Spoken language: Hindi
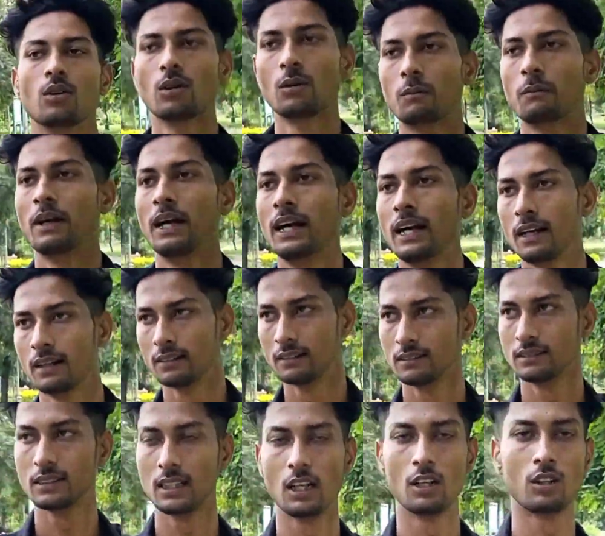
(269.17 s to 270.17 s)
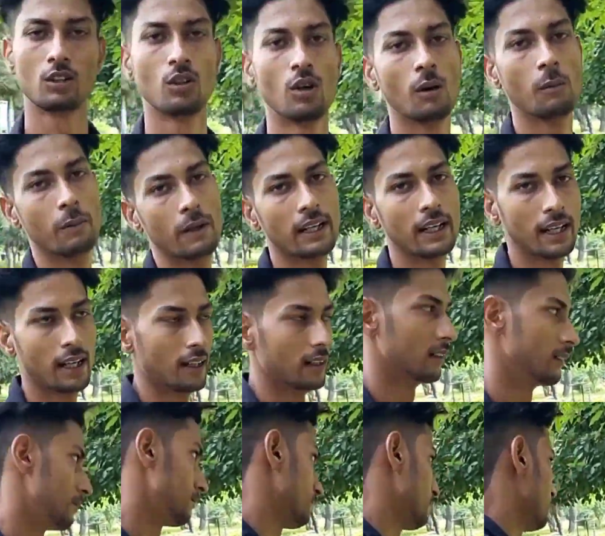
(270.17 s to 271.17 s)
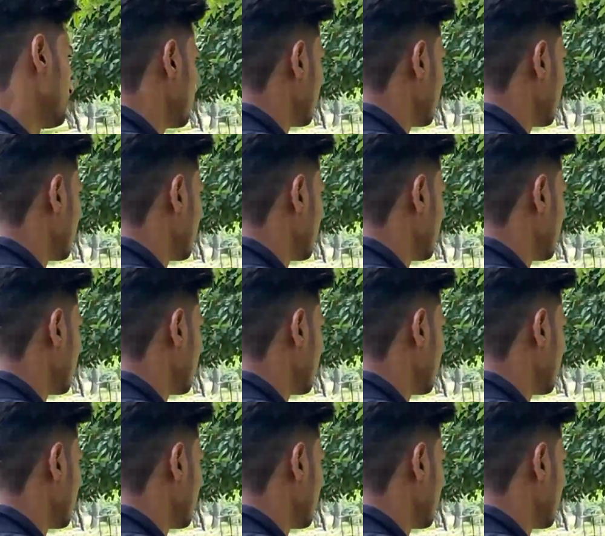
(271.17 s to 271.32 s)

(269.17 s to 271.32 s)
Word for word: और मैं चलता हूँ अपने घर